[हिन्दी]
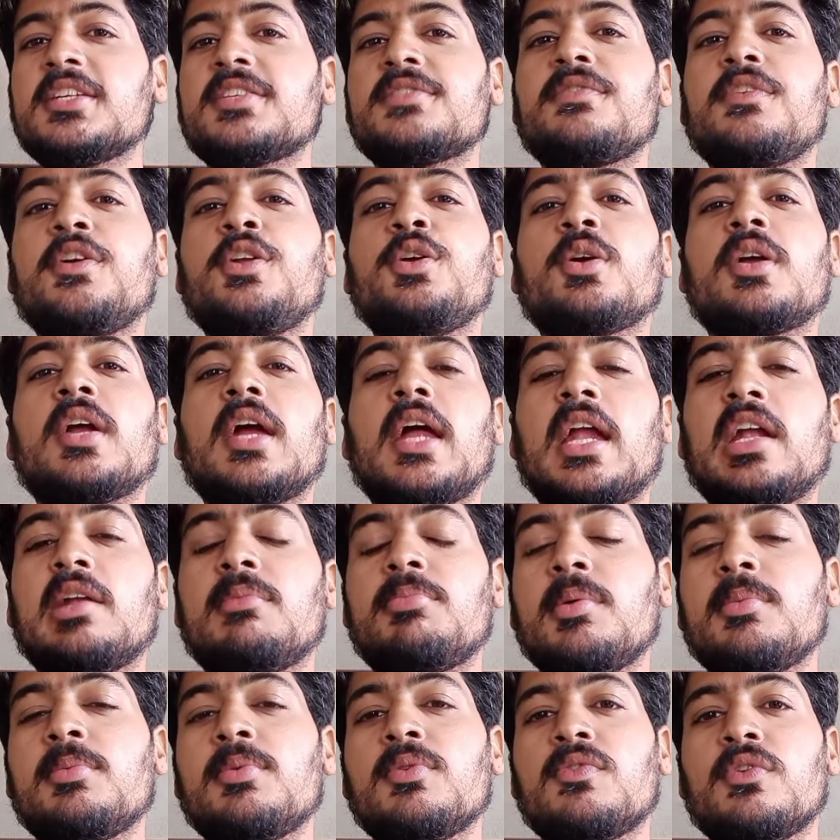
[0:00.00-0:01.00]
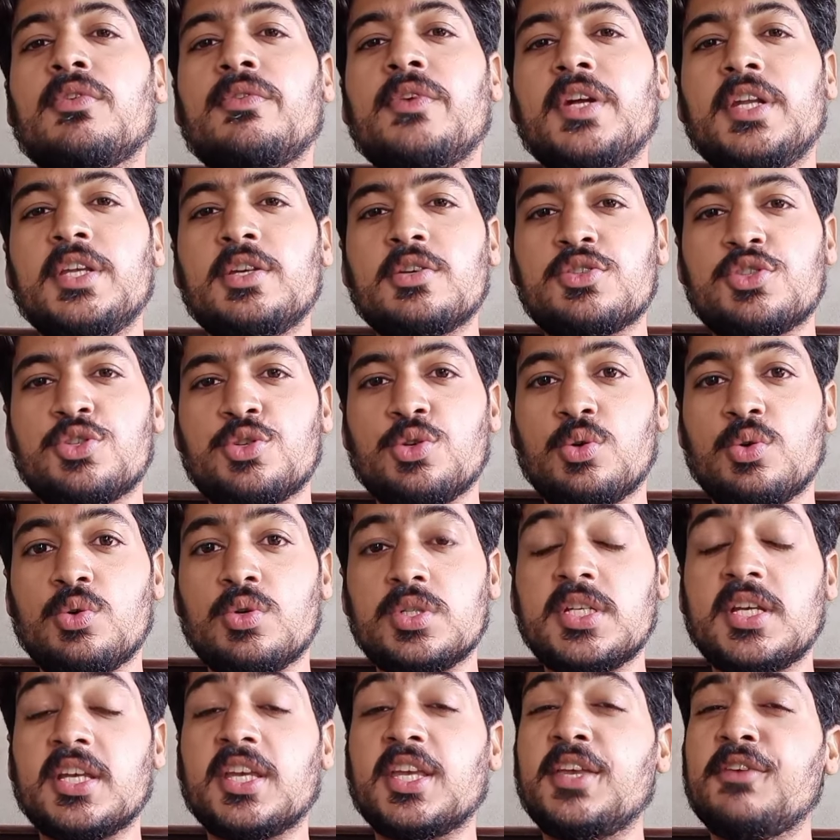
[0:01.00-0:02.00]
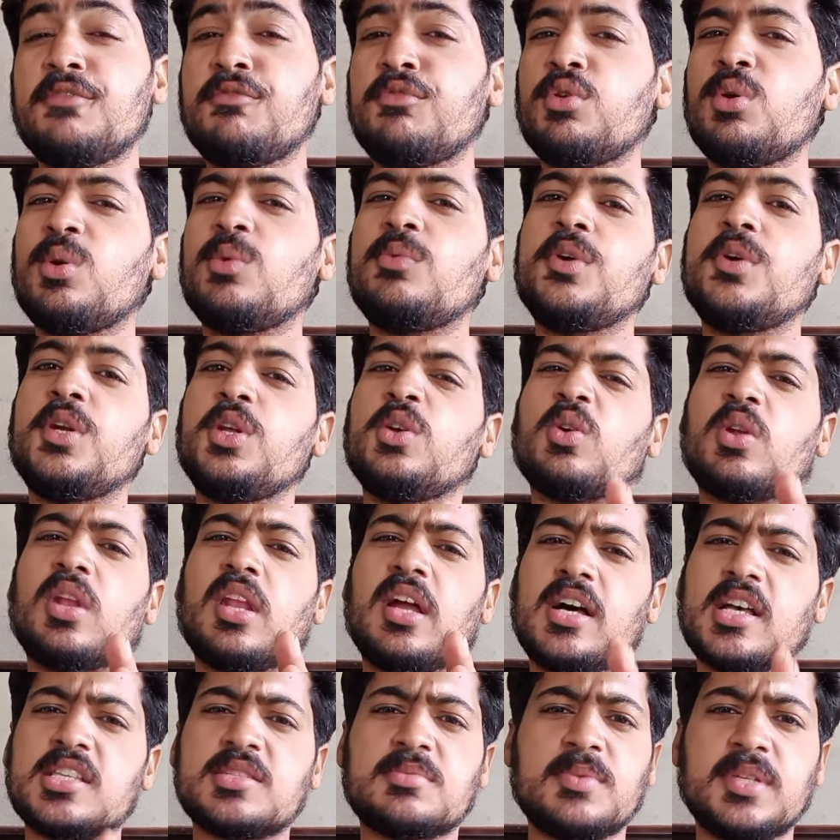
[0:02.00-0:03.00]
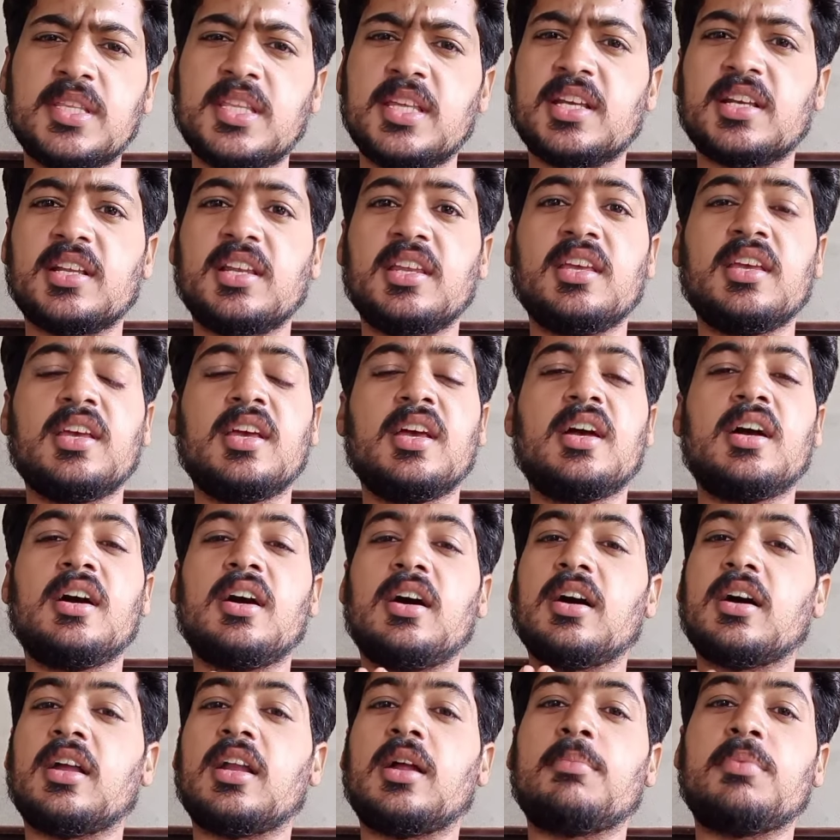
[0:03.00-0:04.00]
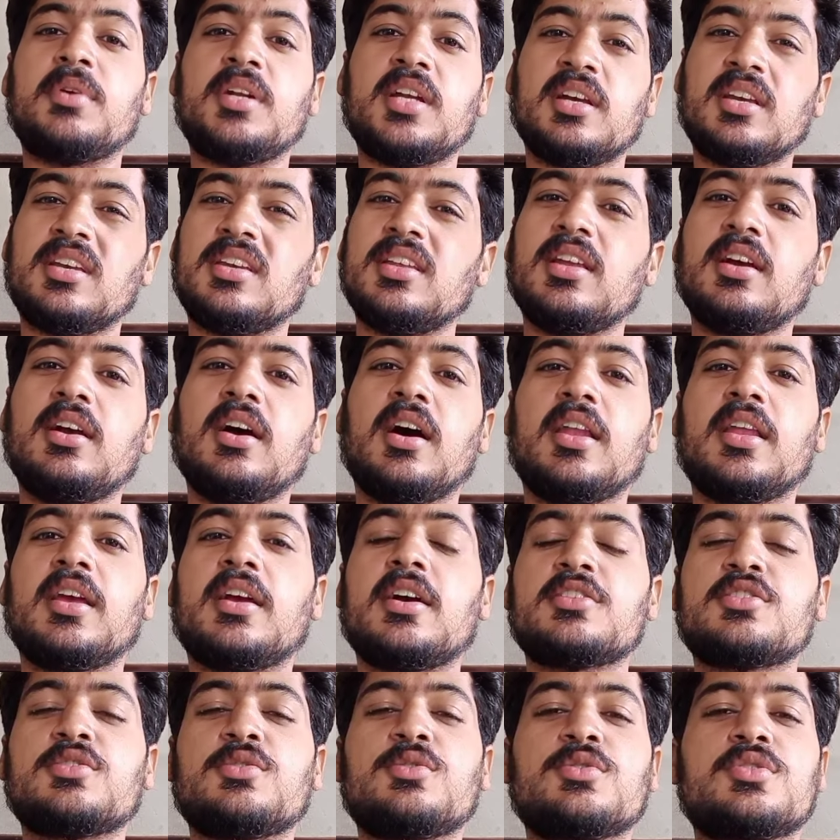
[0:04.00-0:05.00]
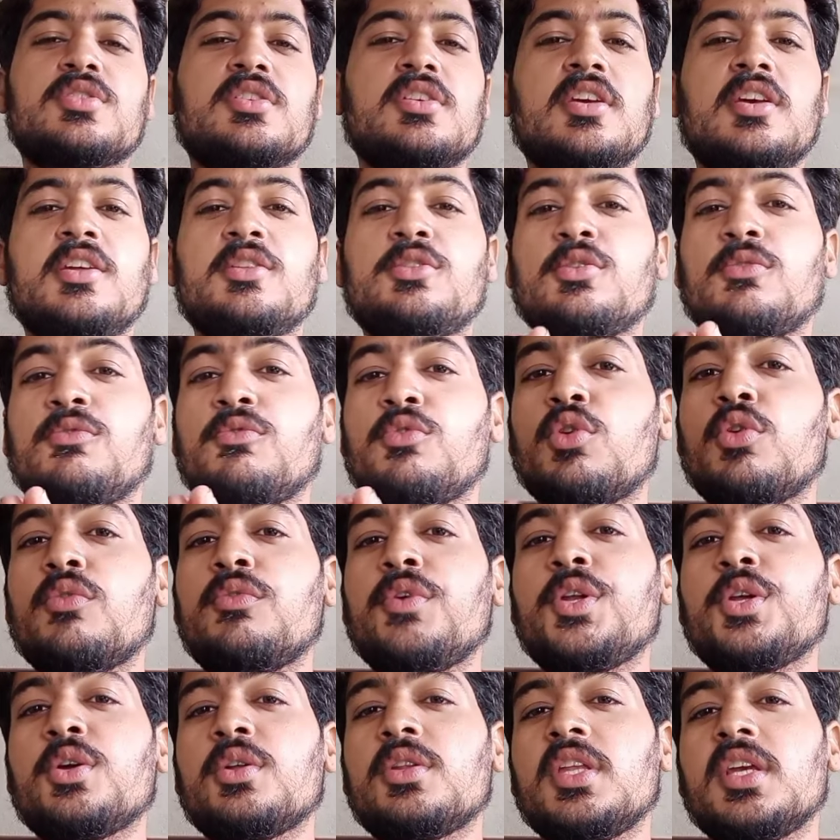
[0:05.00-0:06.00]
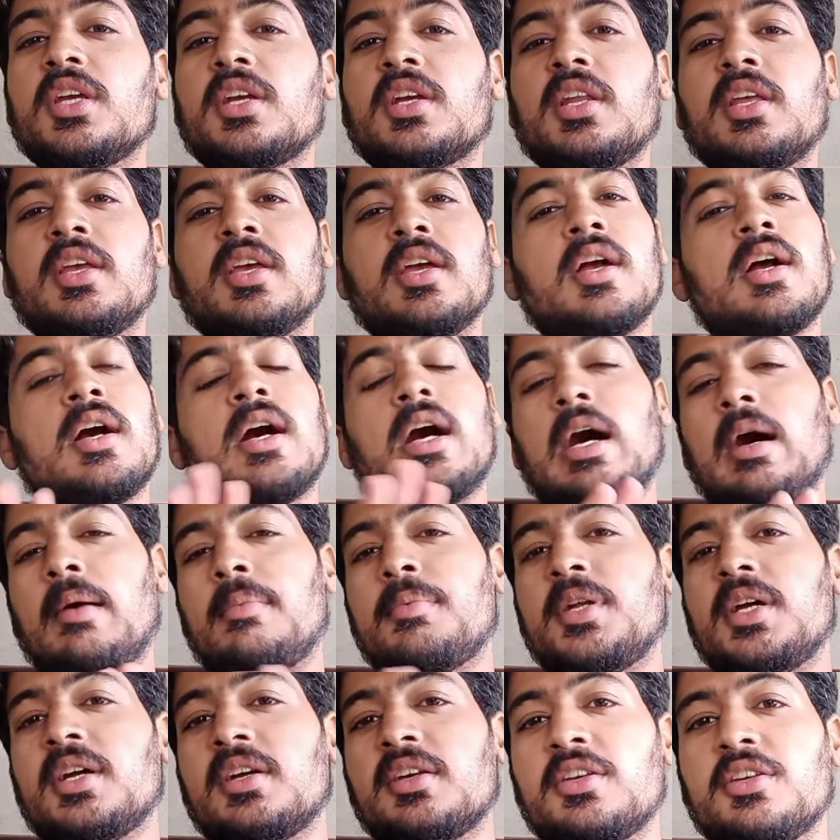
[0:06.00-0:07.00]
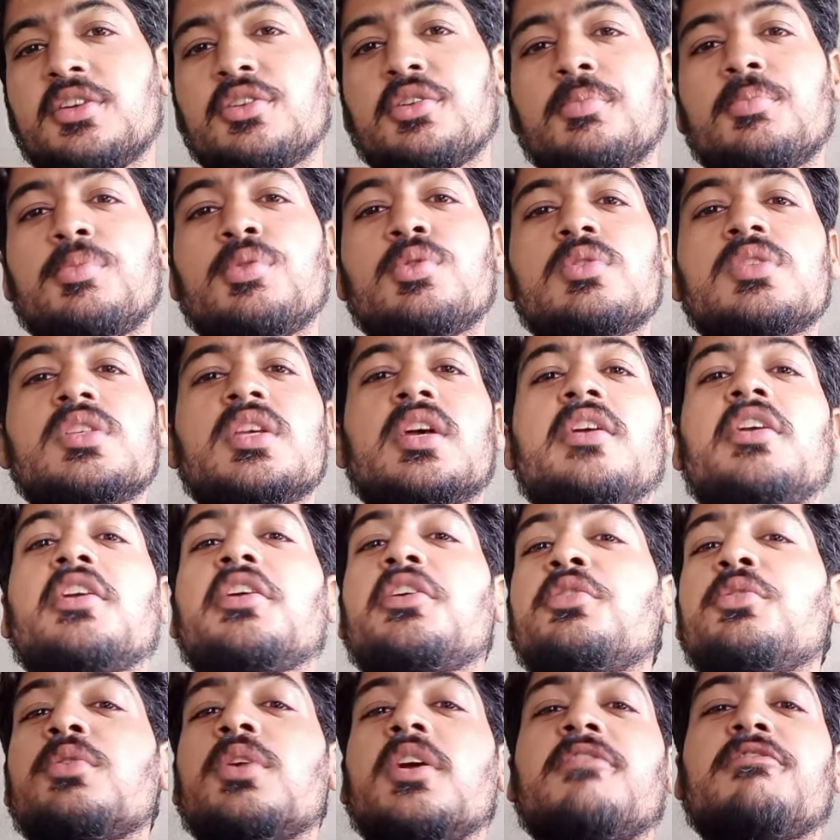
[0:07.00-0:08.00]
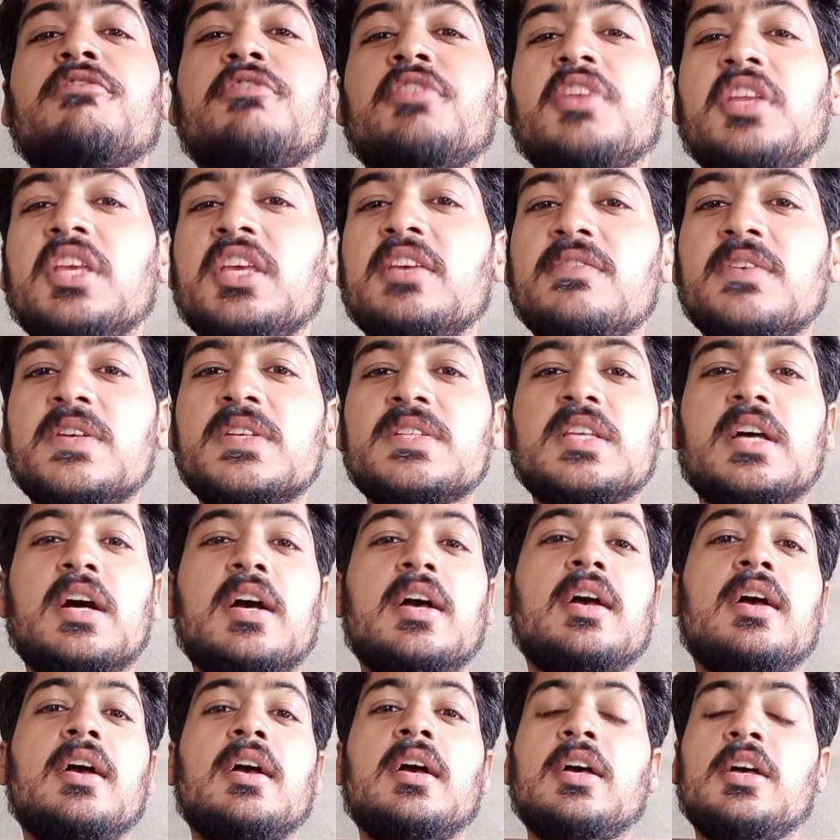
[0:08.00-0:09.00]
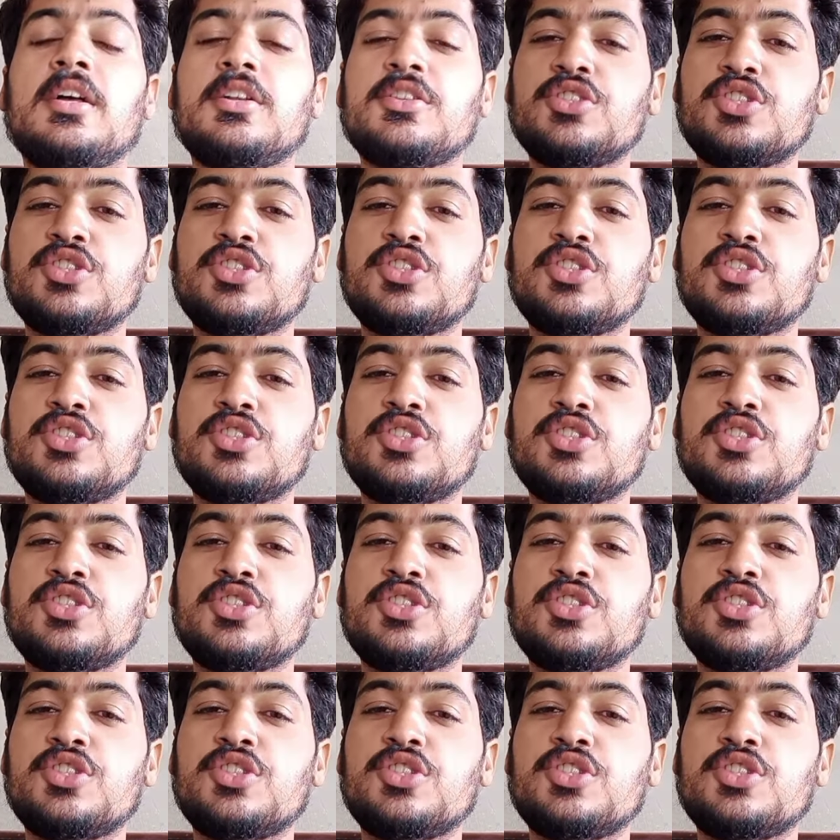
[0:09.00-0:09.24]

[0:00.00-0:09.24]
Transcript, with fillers: इस वीडियो के एंड पे भी वो वीडियोज़ शो हो जाएंगी वो वीडियो लाजमी देख लें अगर आप डंकी लगाने का सोच रहे हैं तो वो वीडियो देख लें आप डंकी को भूल जाएंगे क्योंकि फ्री वीज़ा है